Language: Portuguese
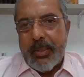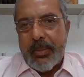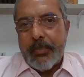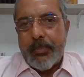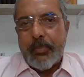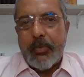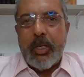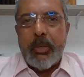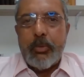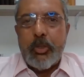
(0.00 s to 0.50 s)

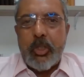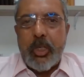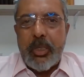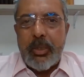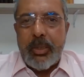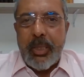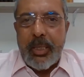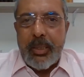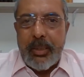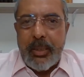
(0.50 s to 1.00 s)
Temos que
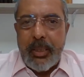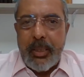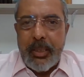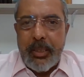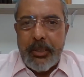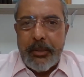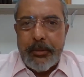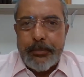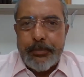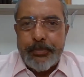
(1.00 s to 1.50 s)

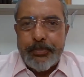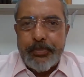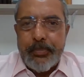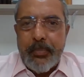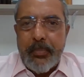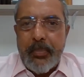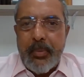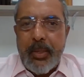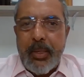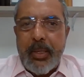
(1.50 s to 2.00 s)
entender
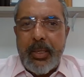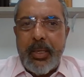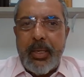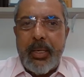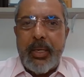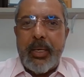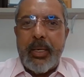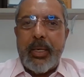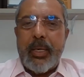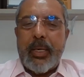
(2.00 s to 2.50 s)

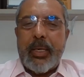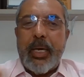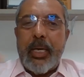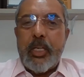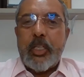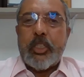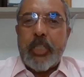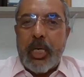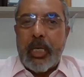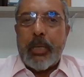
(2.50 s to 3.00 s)
que quem
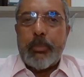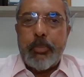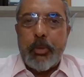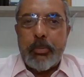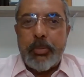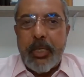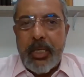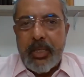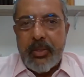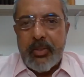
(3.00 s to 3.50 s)
está na
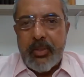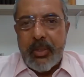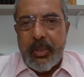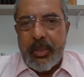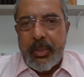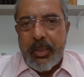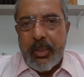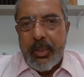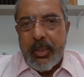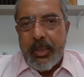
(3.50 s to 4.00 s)
pobreza
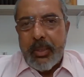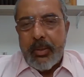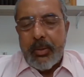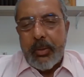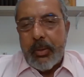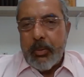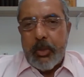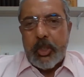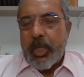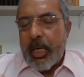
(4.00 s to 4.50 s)

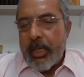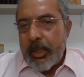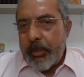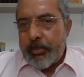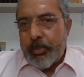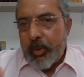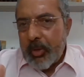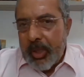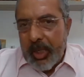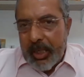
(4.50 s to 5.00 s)
não está ali
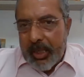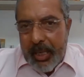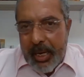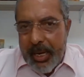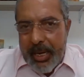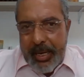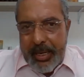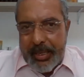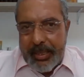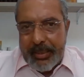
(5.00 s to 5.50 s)
porque
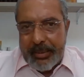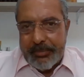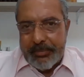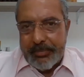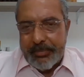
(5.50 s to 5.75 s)
quer.